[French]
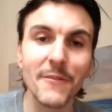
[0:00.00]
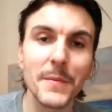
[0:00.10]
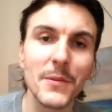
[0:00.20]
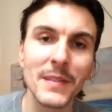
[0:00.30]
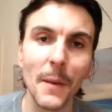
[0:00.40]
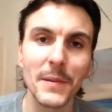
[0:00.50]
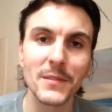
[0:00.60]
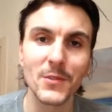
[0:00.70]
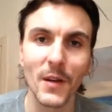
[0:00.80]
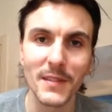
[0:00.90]
Everybody was happy
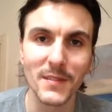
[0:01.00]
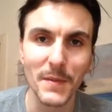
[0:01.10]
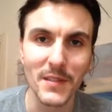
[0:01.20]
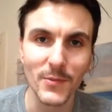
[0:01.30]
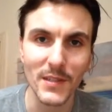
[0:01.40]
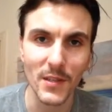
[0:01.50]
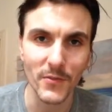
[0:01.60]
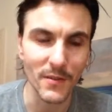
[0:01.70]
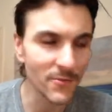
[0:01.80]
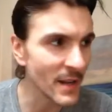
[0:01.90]
to try to speak to each
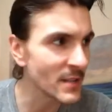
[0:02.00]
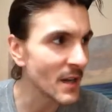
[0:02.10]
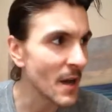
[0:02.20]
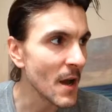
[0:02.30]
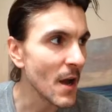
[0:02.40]
other in French.